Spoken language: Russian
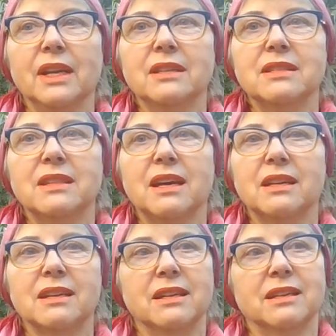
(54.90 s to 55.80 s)

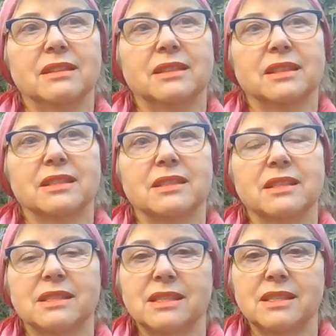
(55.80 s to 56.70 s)
старые, так
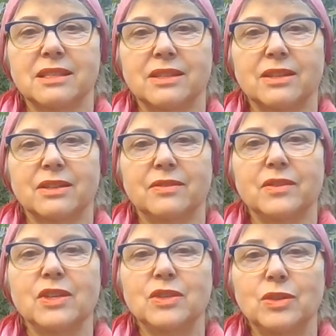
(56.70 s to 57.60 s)
сказать, э,
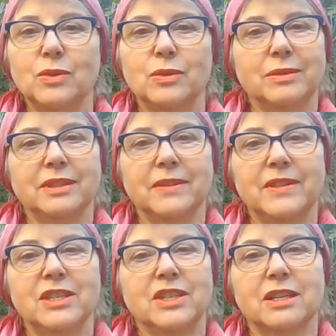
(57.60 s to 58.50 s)
видео
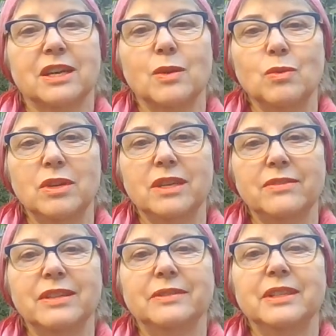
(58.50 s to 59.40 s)
товарища
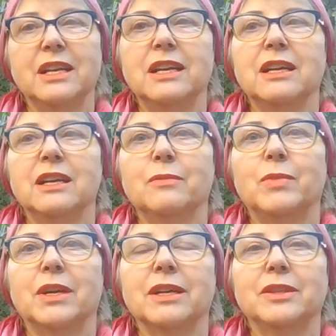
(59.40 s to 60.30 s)
Караульного –
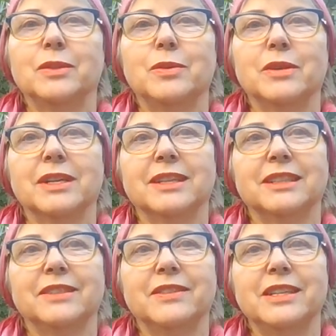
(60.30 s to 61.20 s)
про то, как
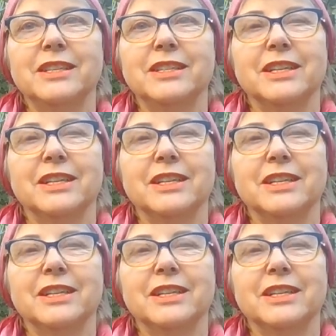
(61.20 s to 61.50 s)
товарищ,